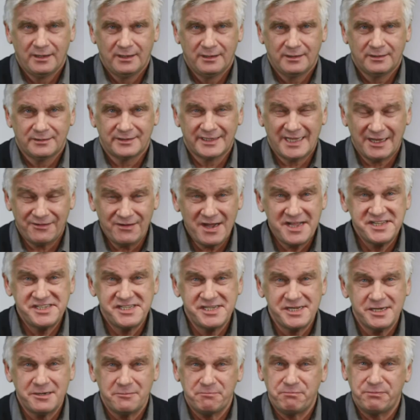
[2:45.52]

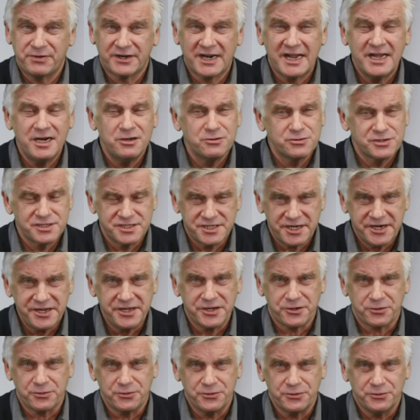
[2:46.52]
Давайте
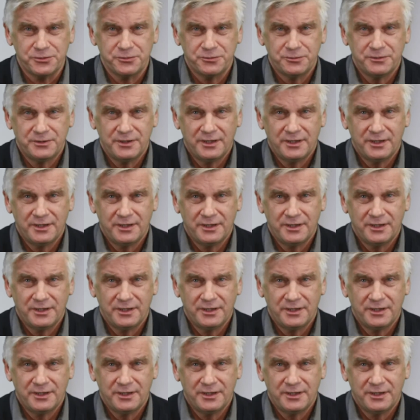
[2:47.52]
проиллюстрирую.